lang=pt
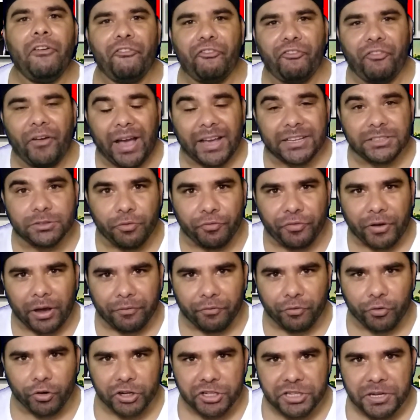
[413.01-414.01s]
faz o
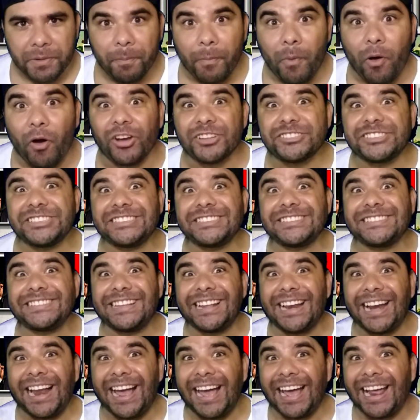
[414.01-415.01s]
favor de
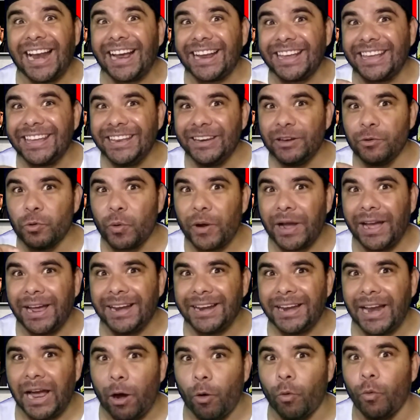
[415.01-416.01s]
mostrar aqui no
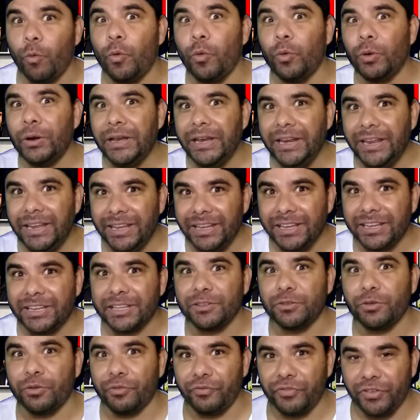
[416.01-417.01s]
canal o link
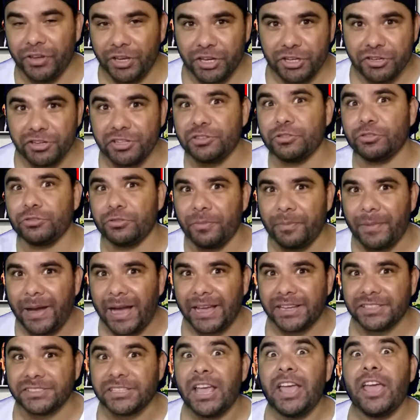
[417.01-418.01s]
do vídeo e tudo
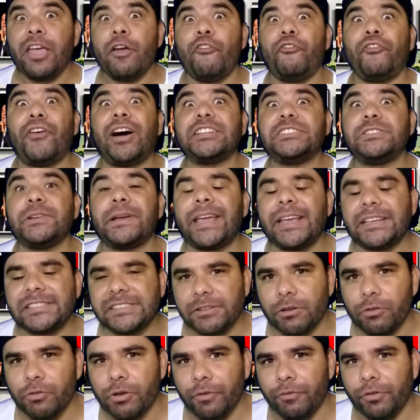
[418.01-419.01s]
mais, eu faço
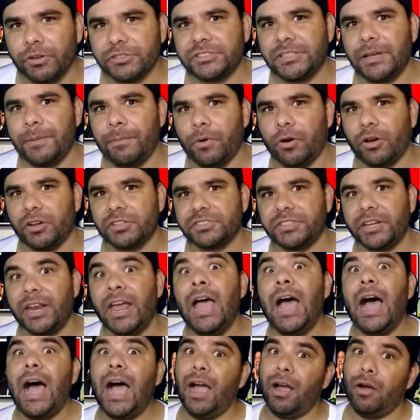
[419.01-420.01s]
questão que você mostre.
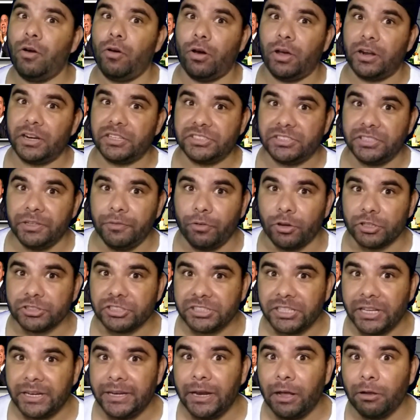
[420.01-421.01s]
Agora, se
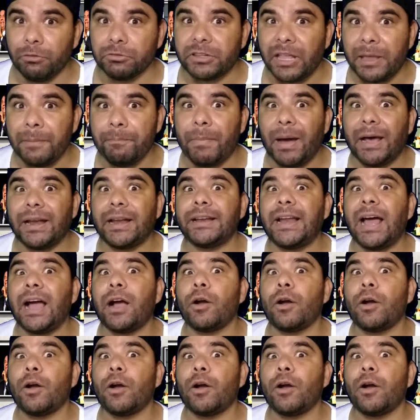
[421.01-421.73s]
você não tem bala na